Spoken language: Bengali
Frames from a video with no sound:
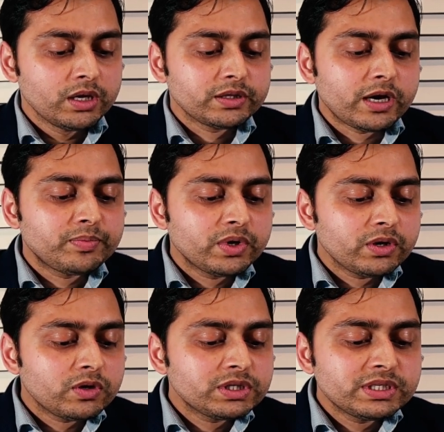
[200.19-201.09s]
তারপরে
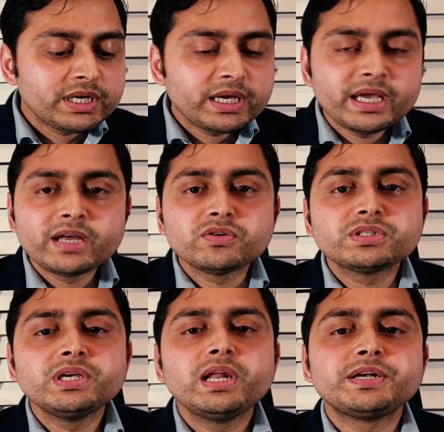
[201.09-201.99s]
হচ্ছে
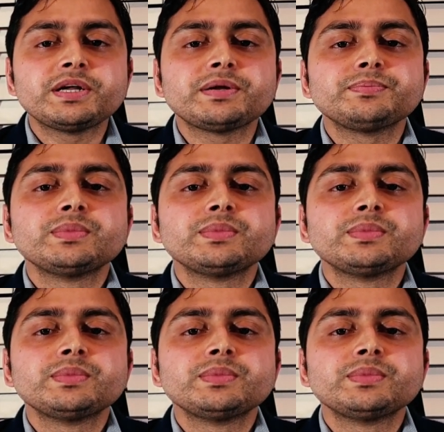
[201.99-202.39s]
এনওসি লেটার